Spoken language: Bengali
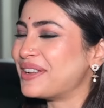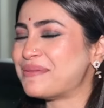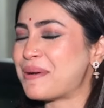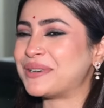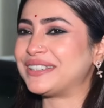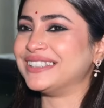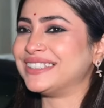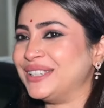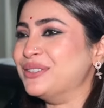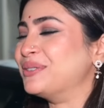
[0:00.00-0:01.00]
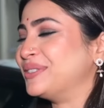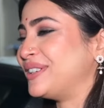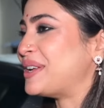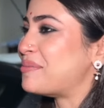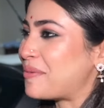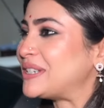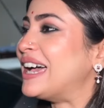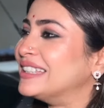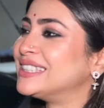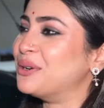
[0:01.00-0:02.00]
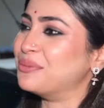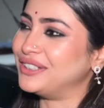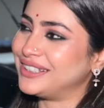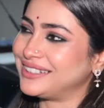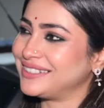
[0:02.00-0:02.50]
এই ব্যাপারটা ছিল এই ব্যাপারটা আছে অনেক